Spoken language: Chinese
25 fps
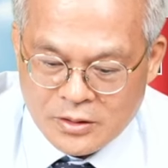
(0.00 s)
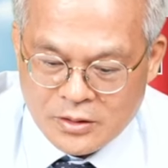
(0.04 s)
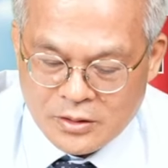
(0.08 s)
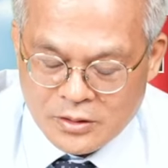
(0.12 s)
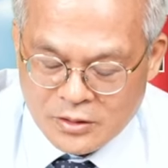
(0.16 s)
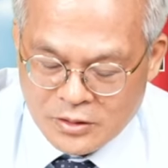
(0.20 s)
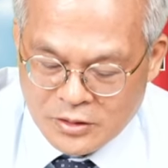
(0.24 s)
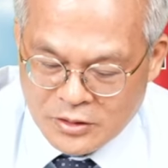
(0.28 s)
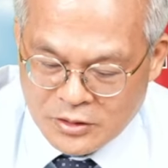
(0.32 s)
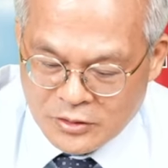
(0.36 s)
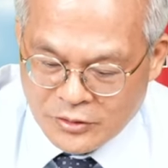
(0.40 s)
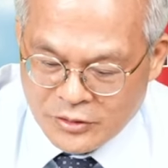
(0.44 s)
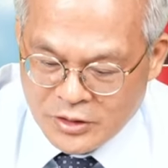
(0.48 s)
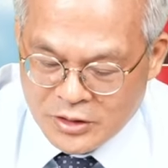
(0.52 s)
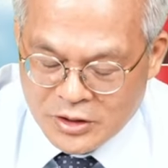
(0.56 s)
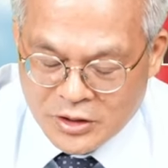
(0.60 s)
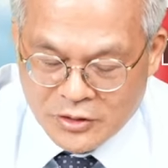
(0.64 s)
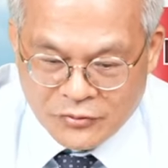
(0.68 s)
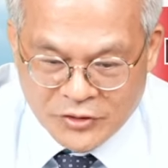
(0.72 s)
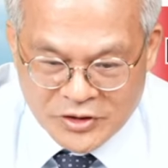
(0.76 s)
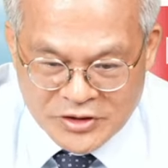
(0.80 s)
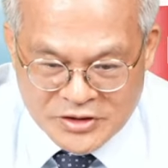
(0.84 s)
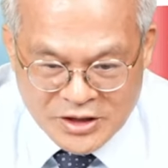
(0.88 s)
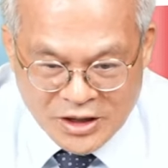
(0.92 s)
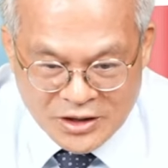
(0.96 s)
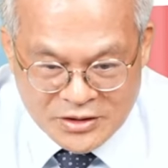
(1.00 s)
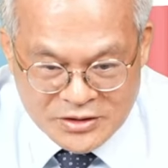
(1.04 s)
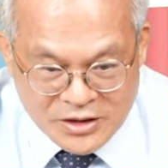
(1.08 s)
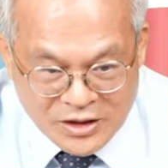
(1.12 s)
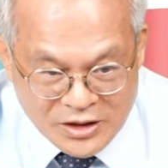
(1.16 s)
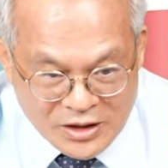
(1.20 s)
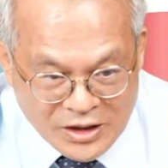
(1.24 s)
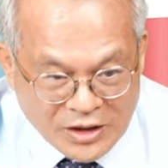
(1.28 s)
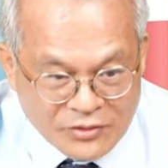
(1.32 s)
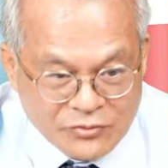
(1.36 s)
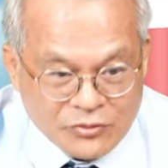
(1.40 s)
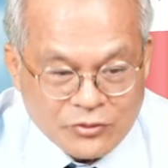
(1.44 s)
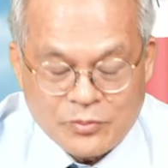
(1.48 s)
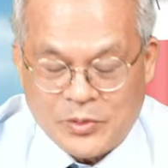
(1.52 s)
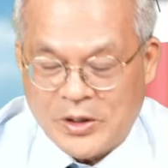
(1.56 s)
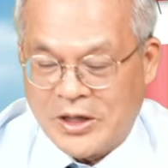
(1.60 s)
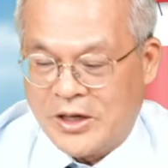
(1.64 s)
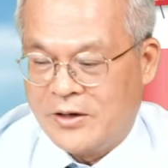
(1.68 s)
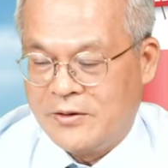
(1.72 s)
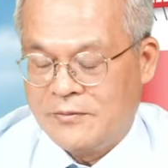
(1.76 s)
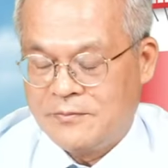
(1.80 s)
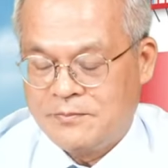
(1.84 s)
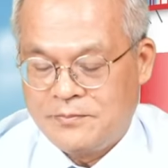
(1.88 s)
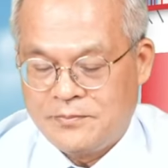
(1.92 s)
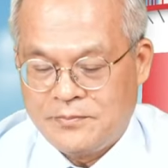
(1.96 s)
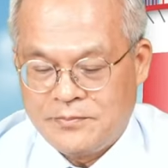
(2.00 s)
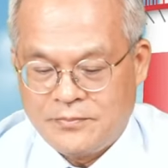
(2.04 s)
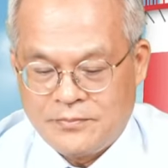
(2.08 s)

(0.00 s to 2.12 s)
你有一天会相这一档股票，